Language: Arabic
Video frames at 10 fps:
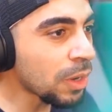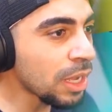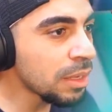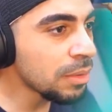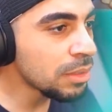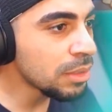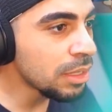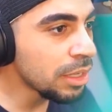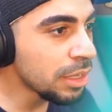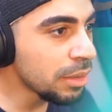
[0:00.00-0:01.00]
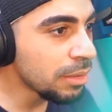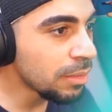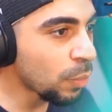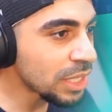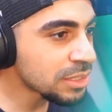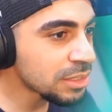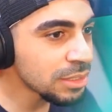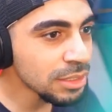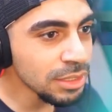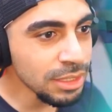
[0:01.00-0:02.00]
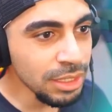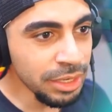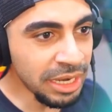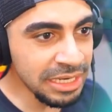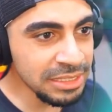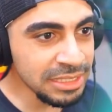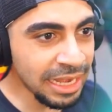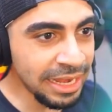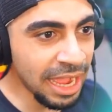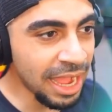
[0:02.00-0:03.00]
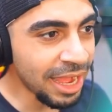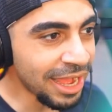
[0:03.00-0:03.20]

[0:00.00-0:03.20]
اوكي وات نحن نصير احياء